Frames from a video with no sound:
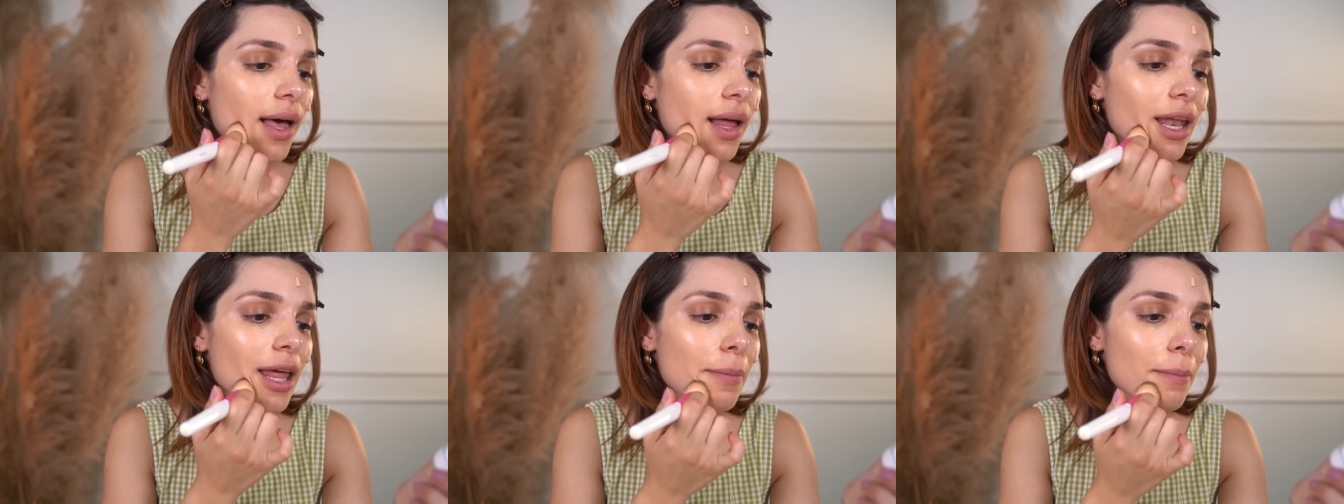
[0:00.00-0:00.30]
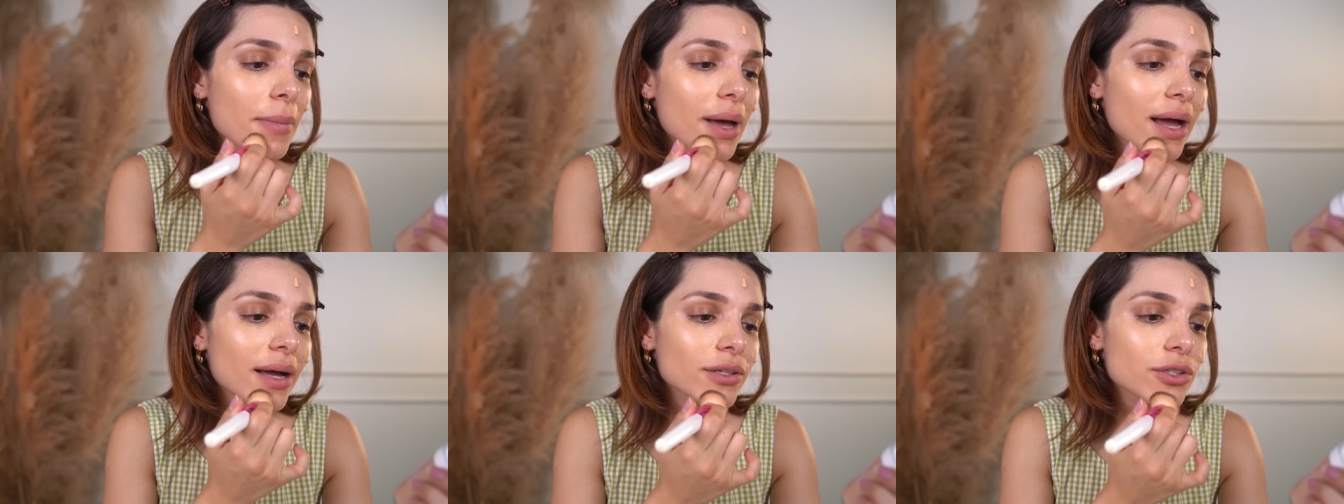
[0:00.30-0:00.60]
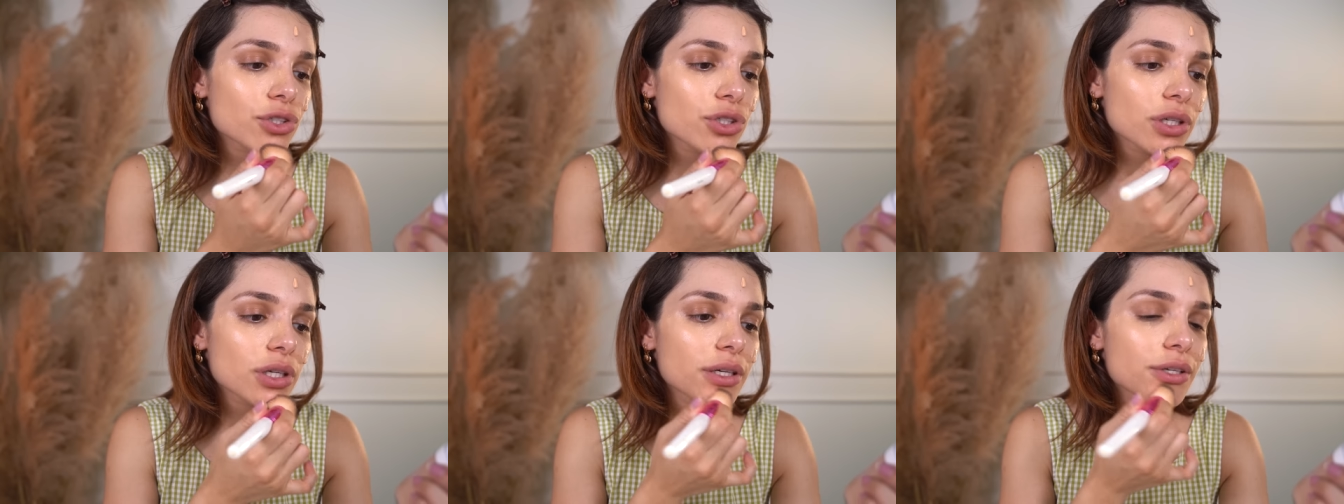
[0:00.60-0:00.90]
Ela é
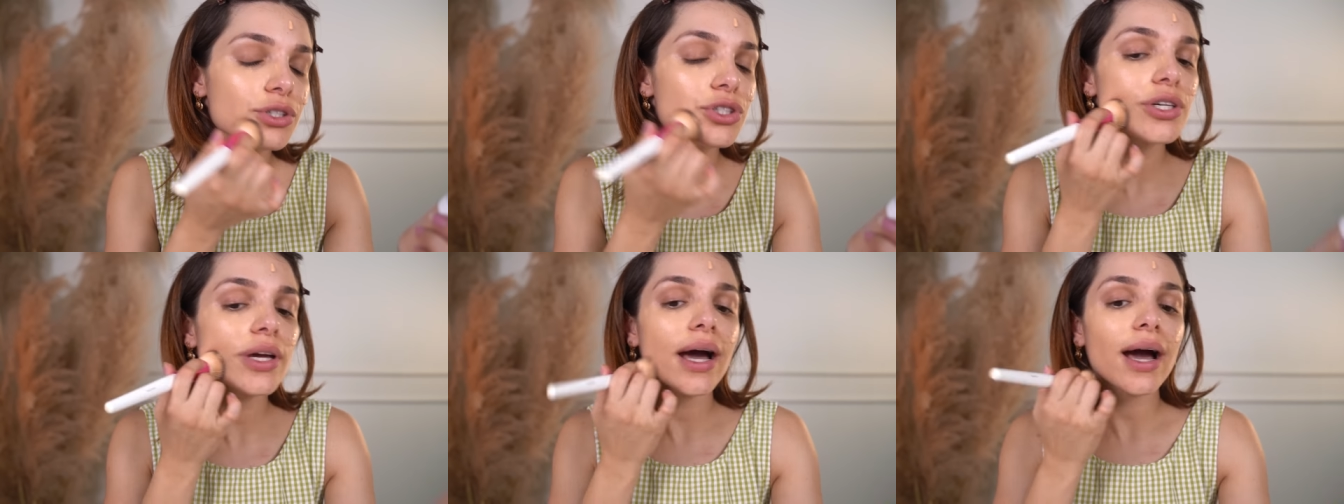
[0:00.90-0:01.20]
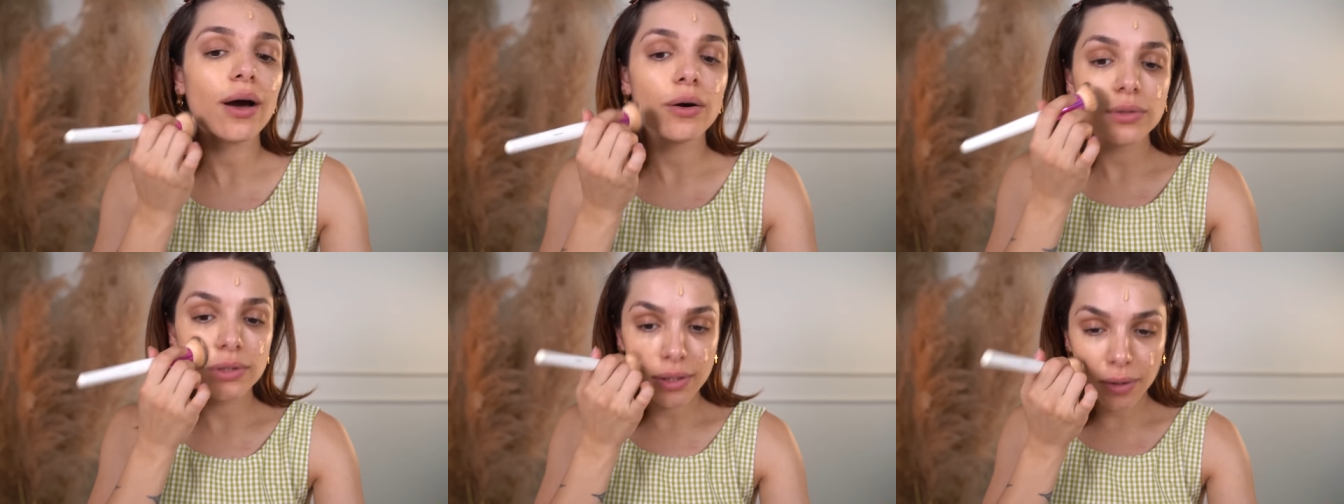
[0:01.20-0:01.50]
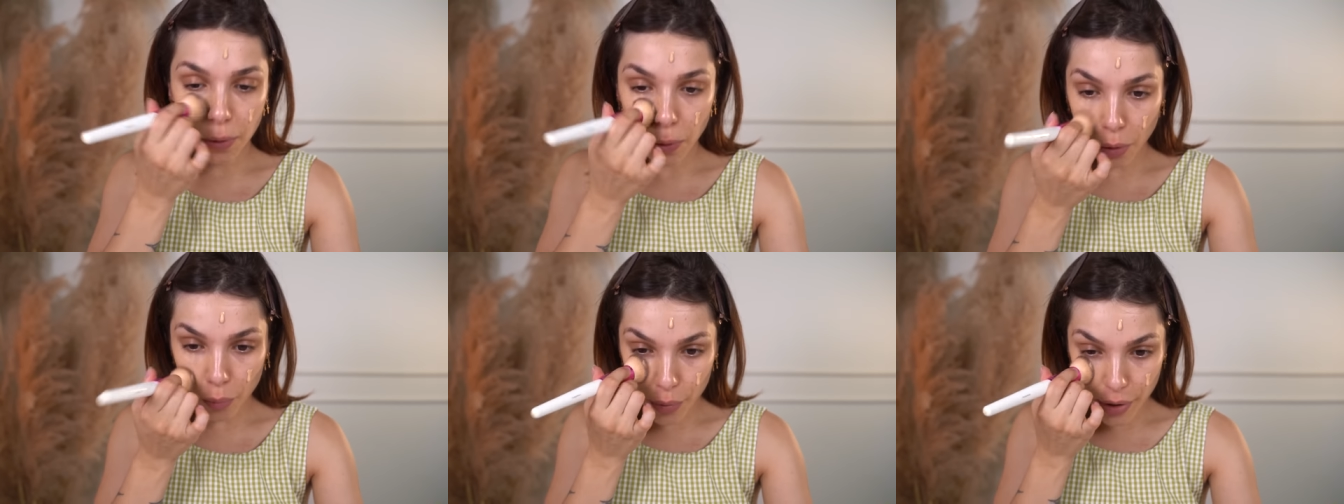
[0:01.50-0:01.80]
mate e de
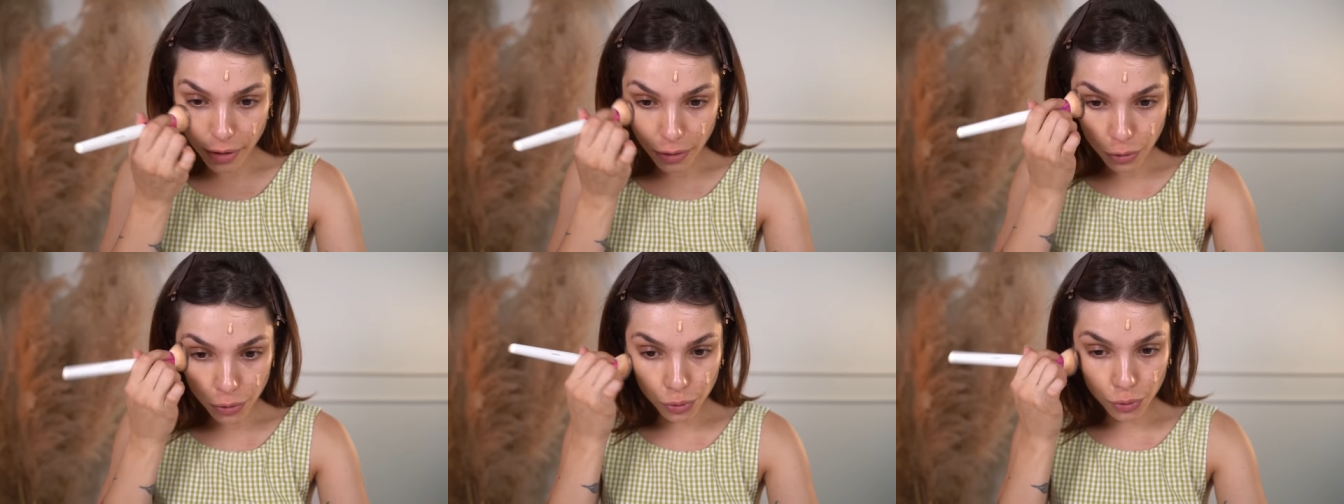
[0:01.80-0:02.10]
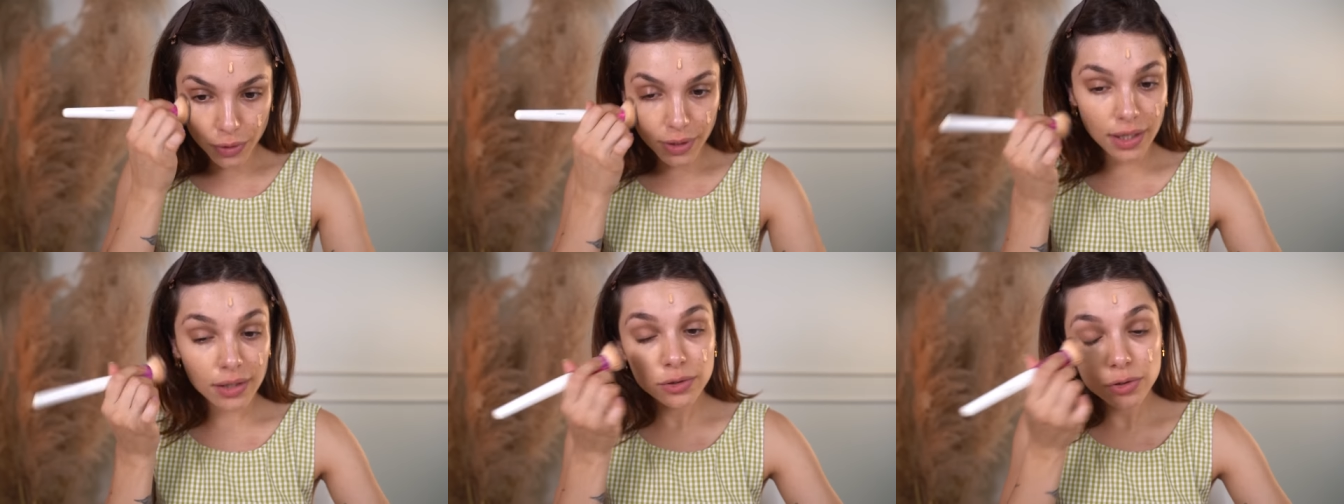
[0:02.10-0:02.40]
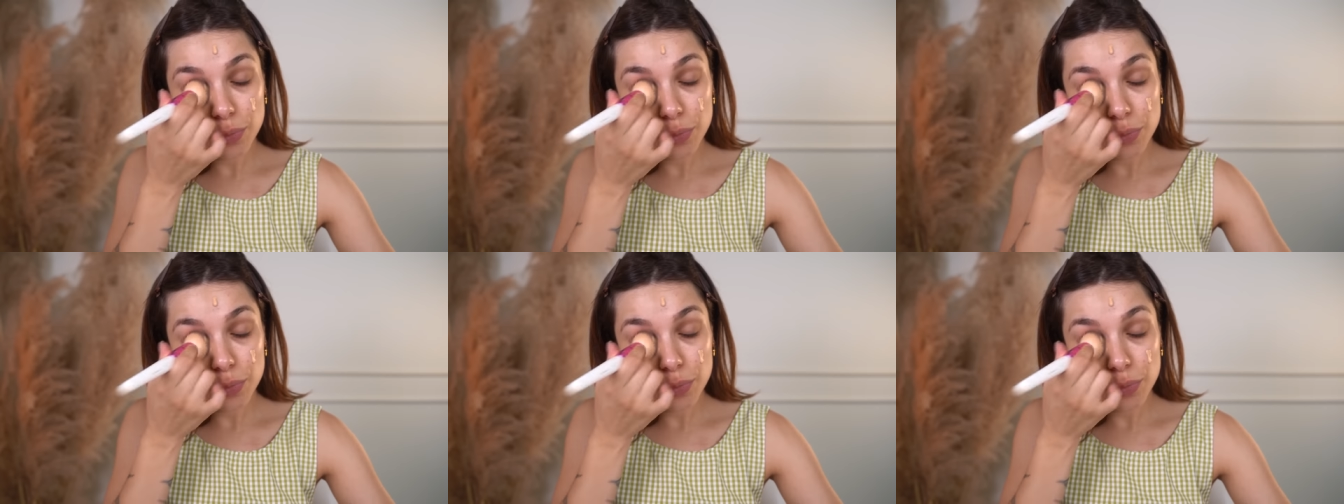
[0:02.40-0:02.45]
alta cobertura.